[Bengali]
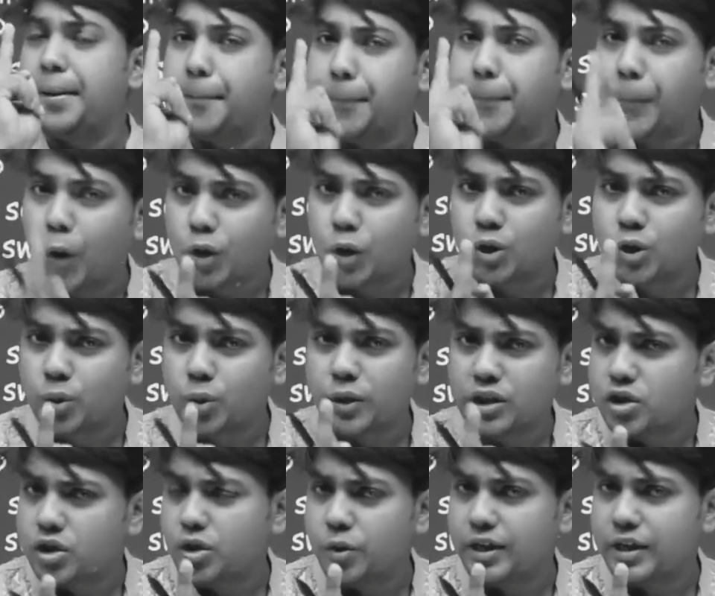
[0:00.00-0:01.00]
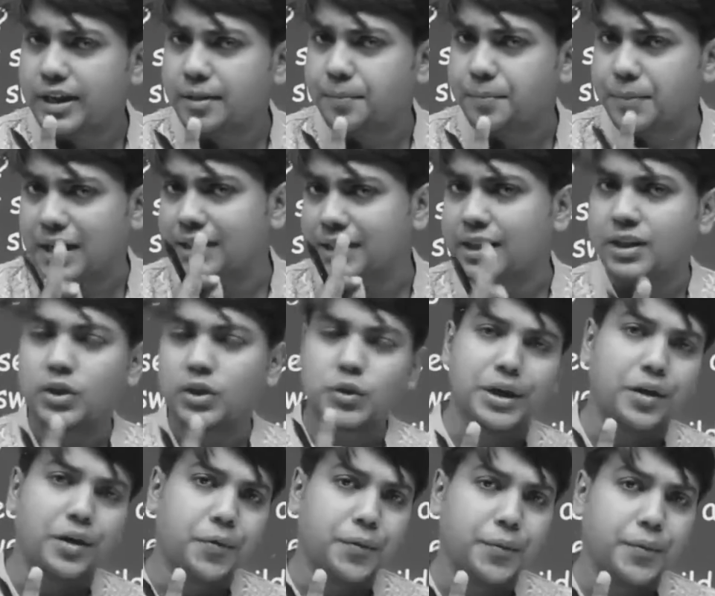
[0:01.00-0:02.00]
বর্তমান সময়কে প্রাধান্য
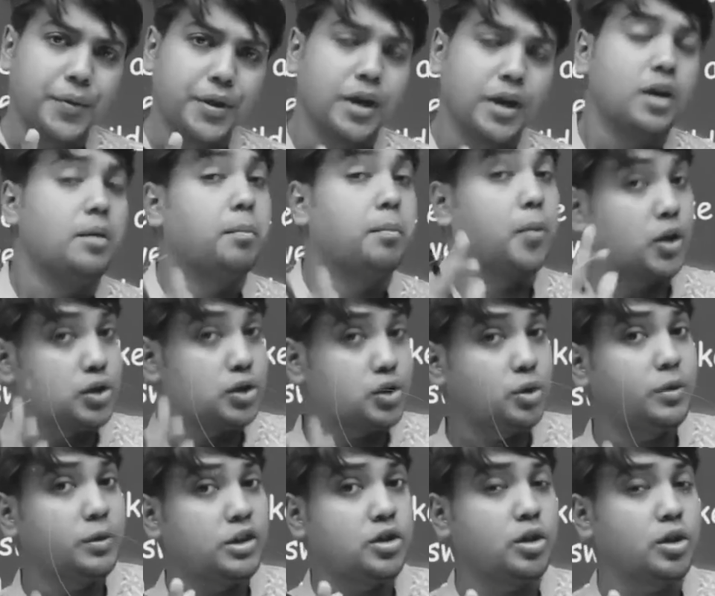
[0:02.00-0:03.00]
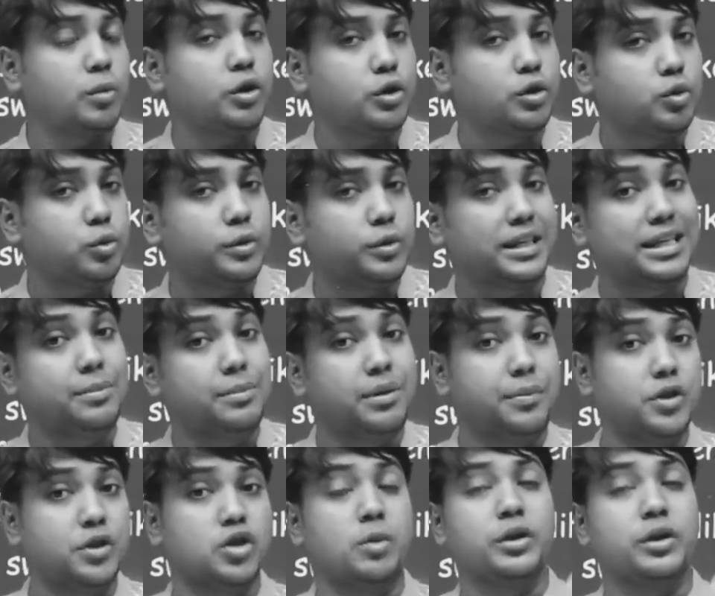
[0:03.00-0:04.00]
দাও বর্তমান সময় তুমি
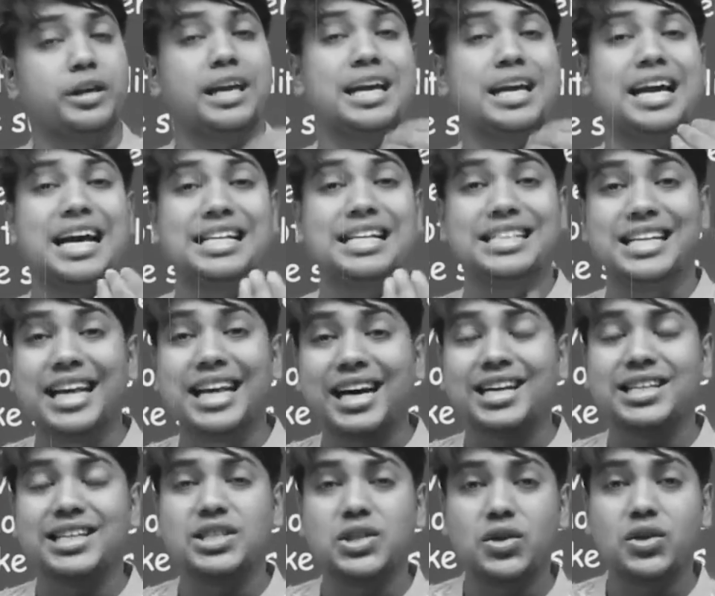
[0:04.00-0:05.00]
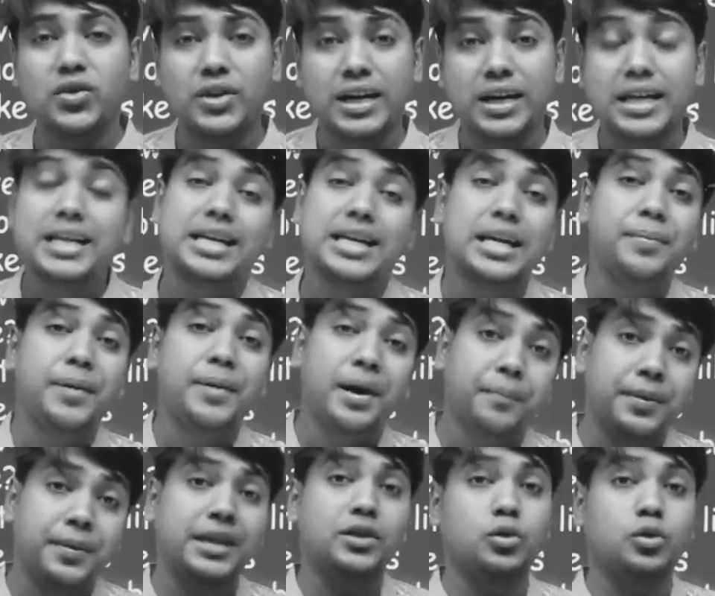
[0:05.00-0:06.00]
কিভাবে সময়কে কাজে লাগাচ্ছ
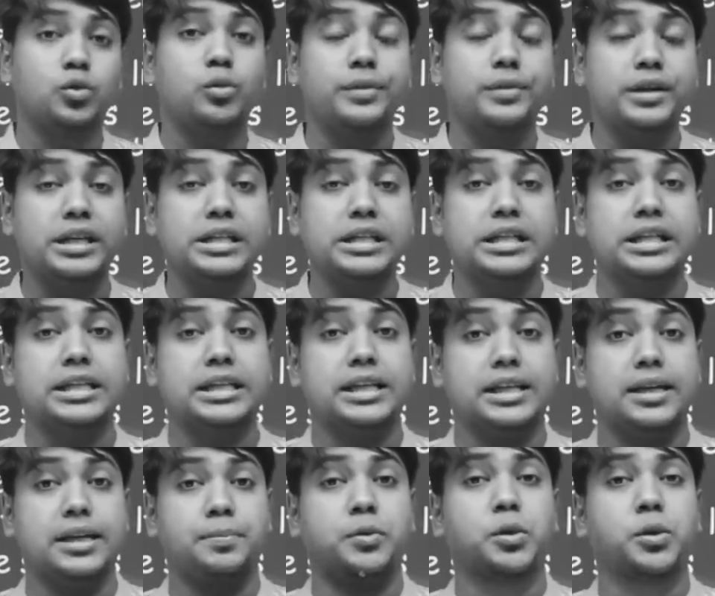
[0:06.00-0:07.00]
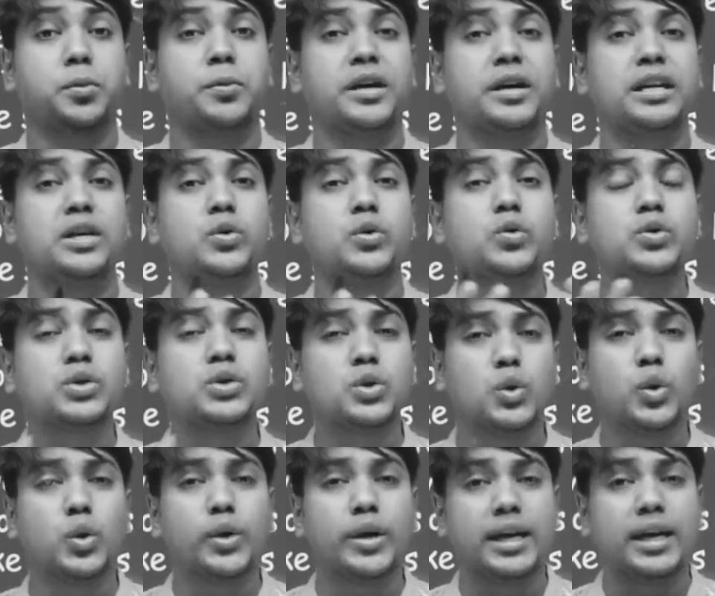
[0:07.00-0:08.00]
কিভাবে তুমি সেটাকে প্রপার ইউজ
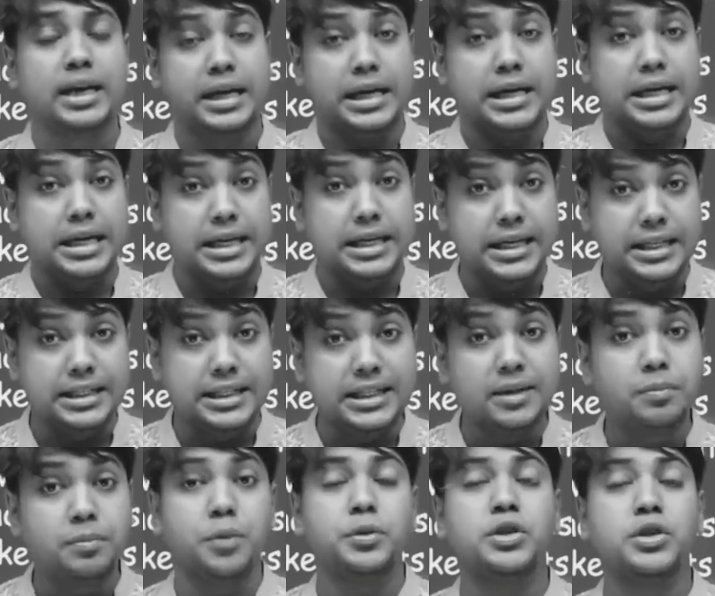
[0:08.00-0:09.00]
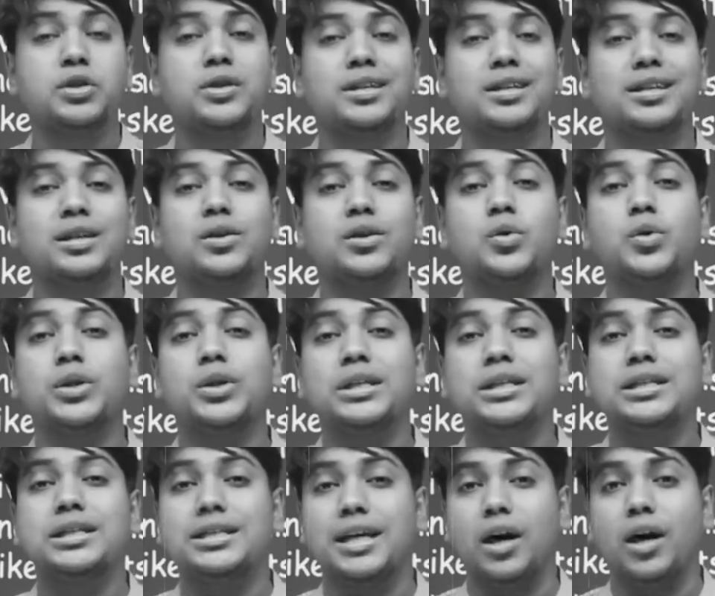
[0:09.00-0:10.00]
করে নিজের ভবিষ্যৎটাকে গড়তে
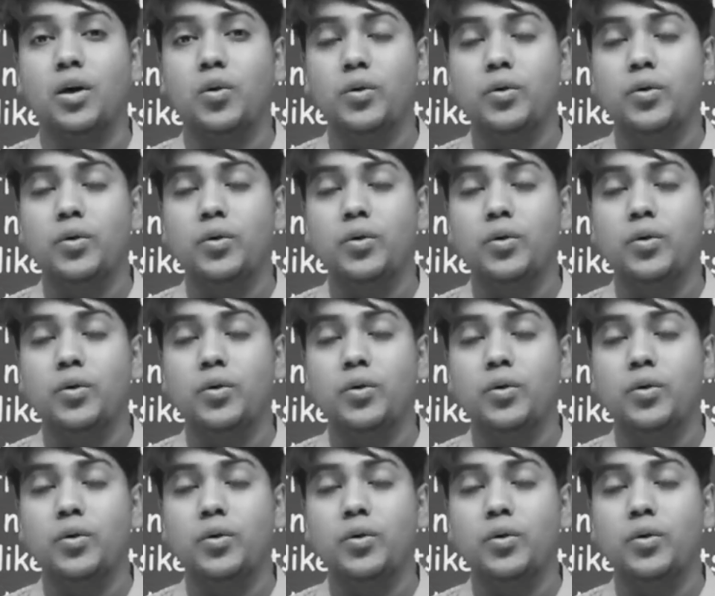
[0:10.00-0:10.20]
চাও